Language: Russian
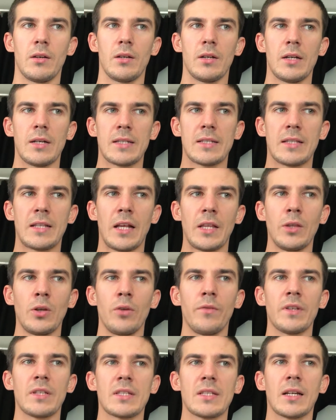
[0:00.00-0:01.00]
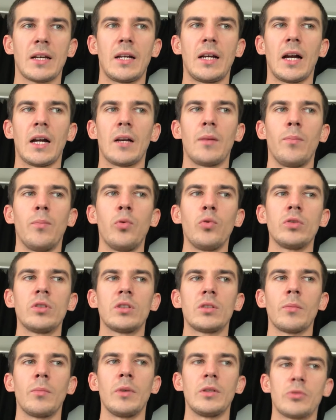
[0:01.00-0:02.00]
становится как
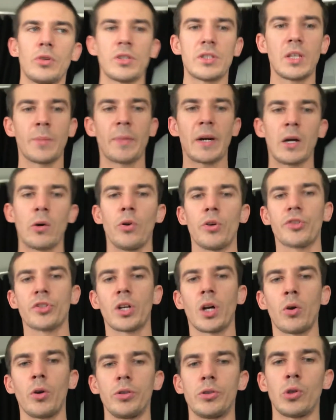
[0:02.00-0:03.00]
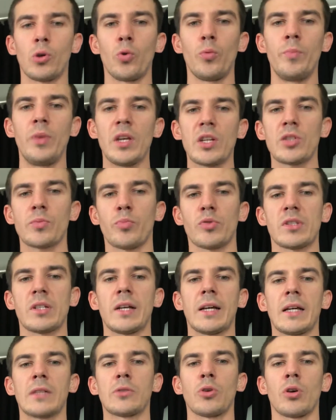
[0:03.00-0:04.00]
будто бы, то есть ты проходишь какой-то рубеж, после
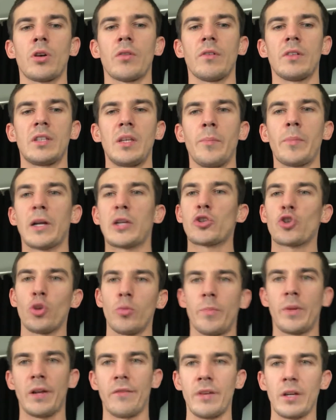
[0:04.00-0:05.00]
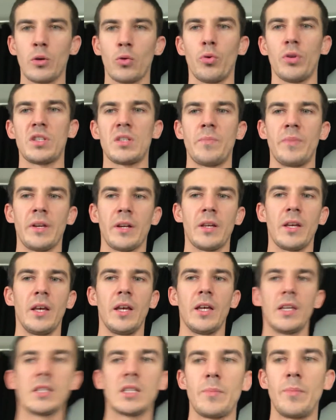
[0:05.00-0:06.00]
которого ты прошел проверку, и теперь
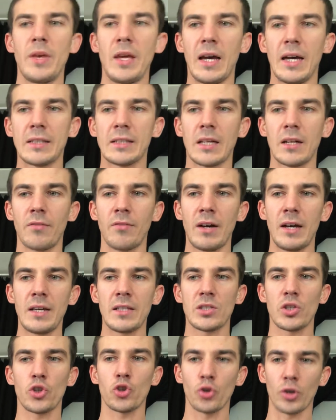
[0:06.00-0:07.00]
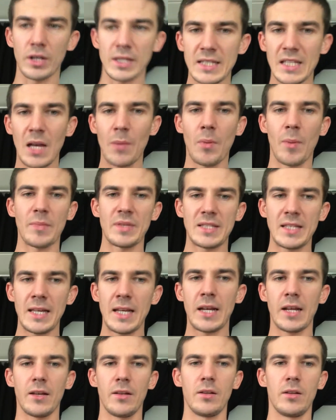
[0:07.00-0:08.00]
тебе открывается, что на самом
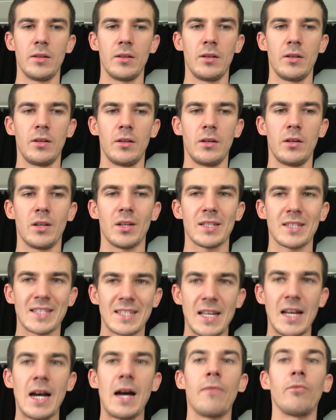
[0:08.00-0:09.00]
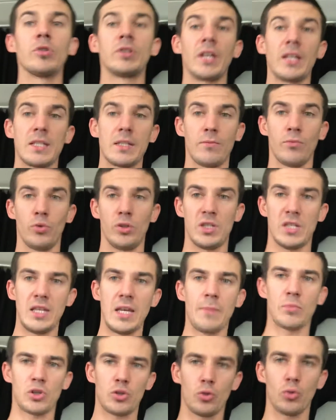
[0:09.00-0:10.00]
деле за вот этим вот
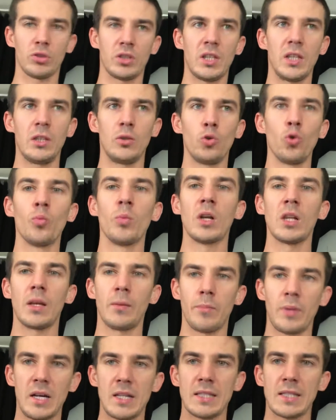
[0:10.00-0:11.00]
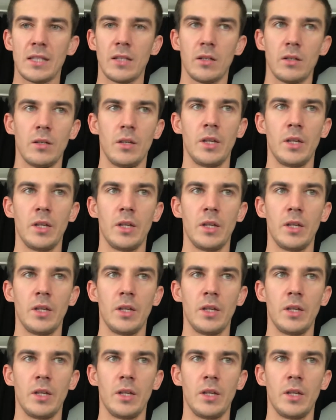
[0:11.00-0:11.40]
тем, что ты думал опасно,